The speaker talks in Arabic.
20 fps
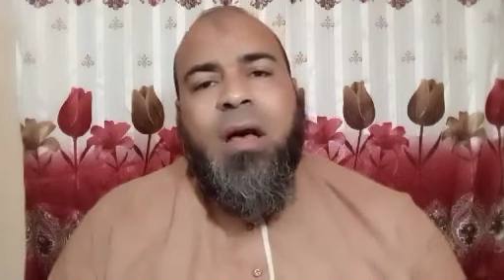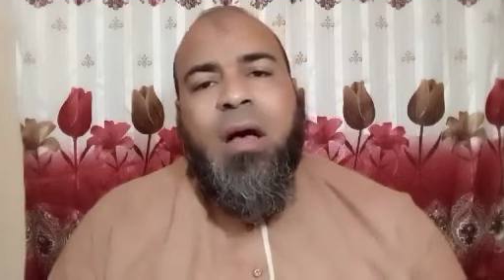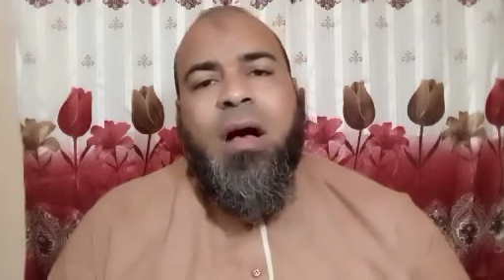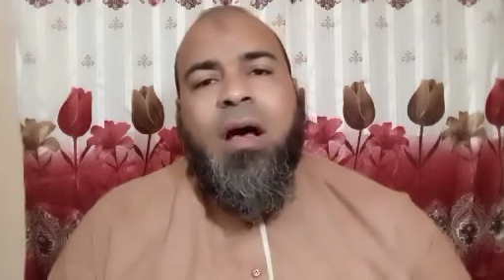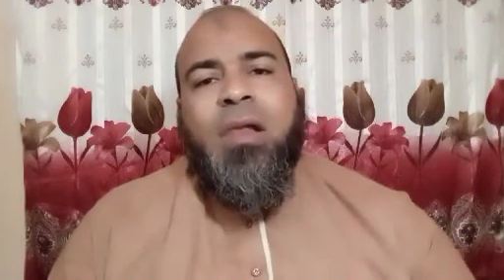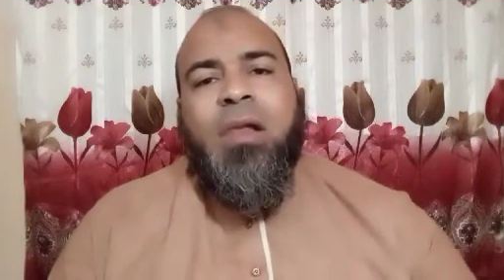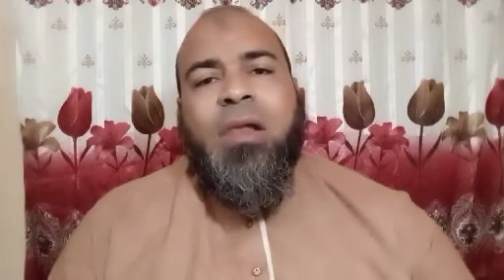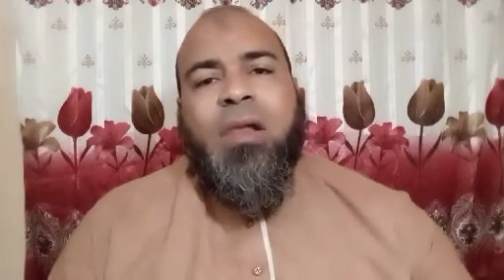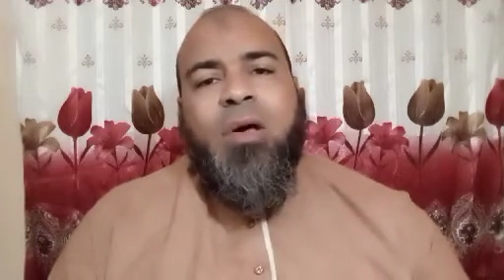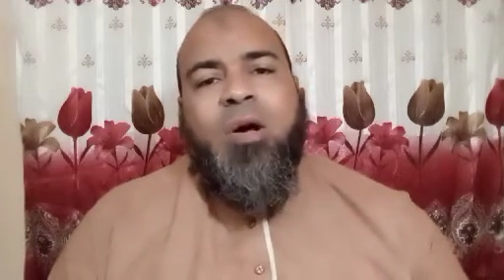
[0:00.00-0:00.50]

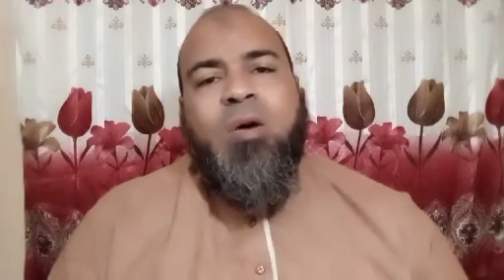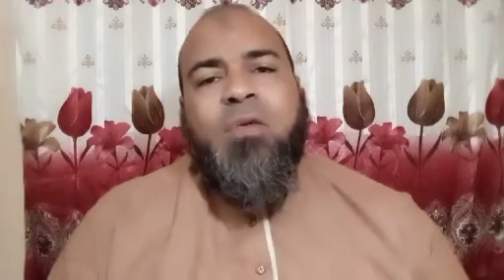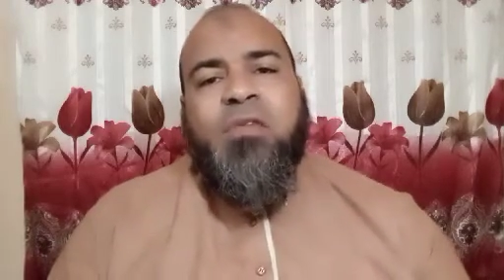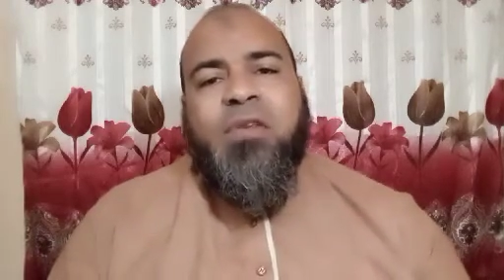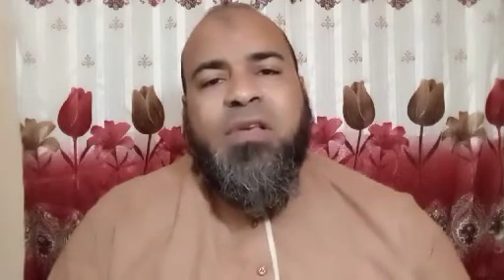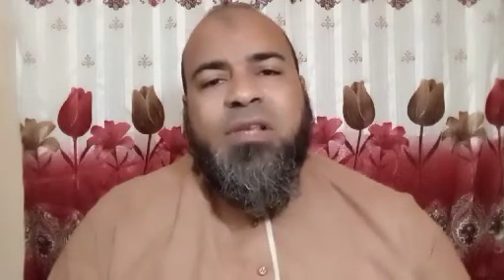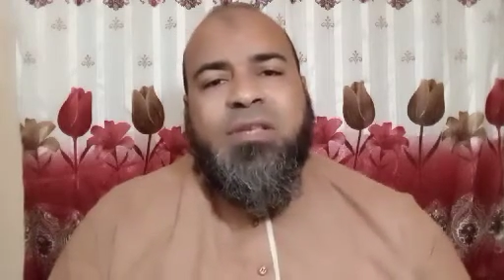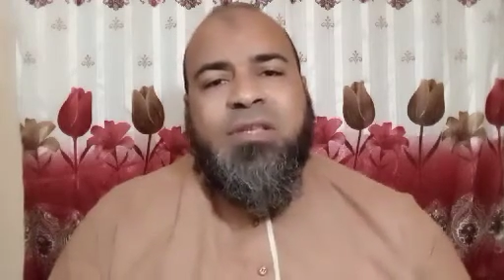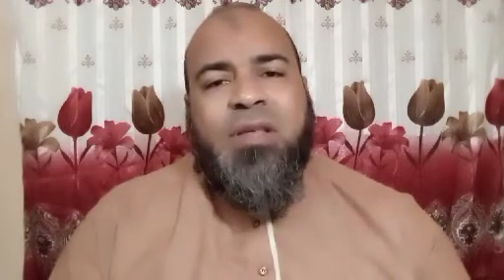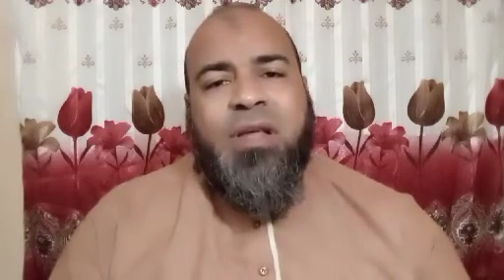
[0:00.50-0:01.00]
قال الله
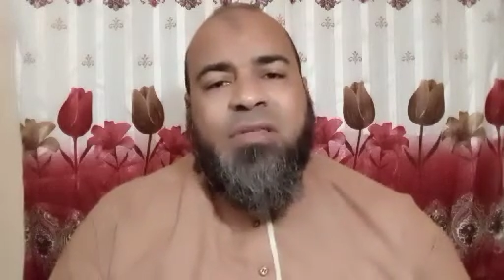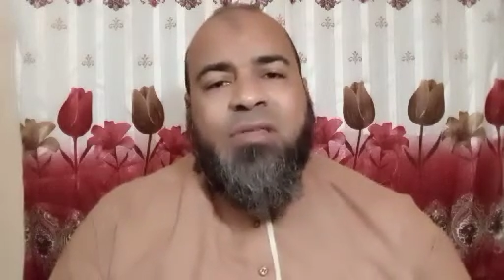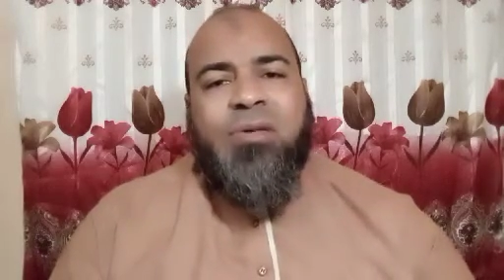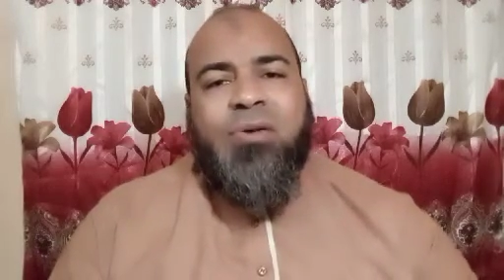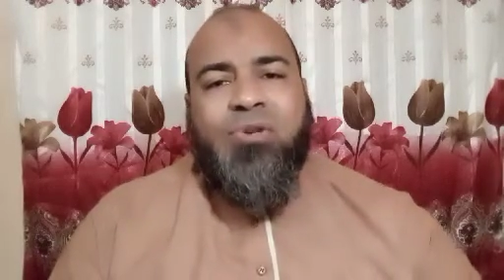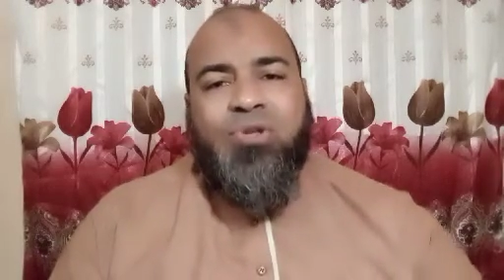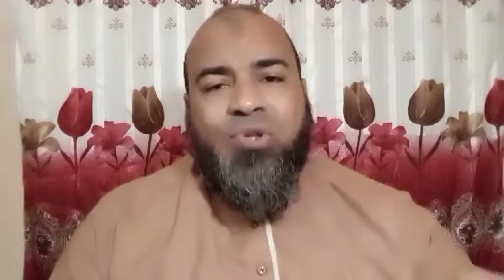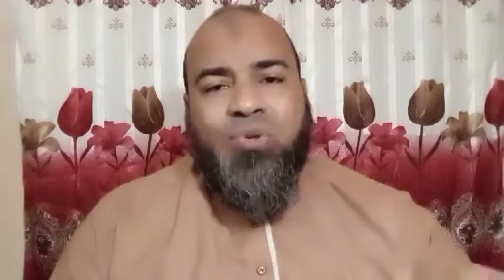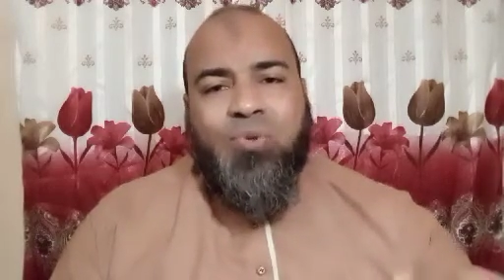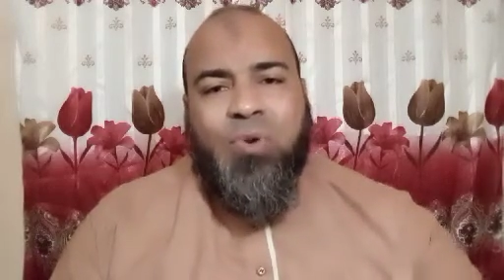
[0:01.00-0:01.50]
في
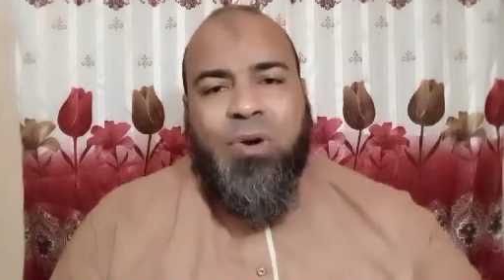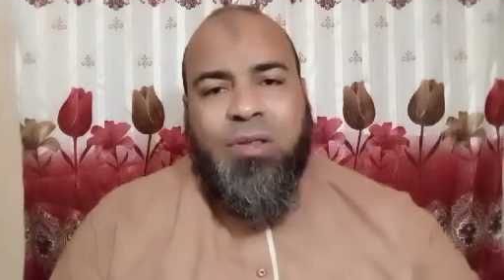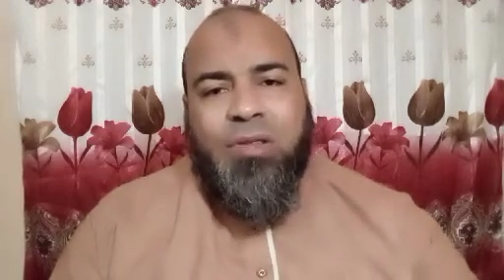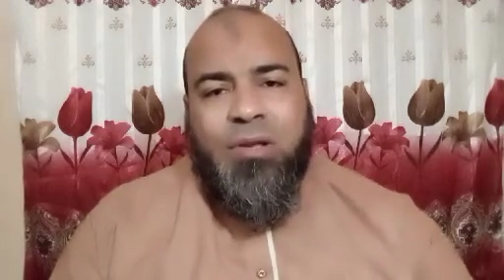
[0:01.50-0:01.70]
صدر سورة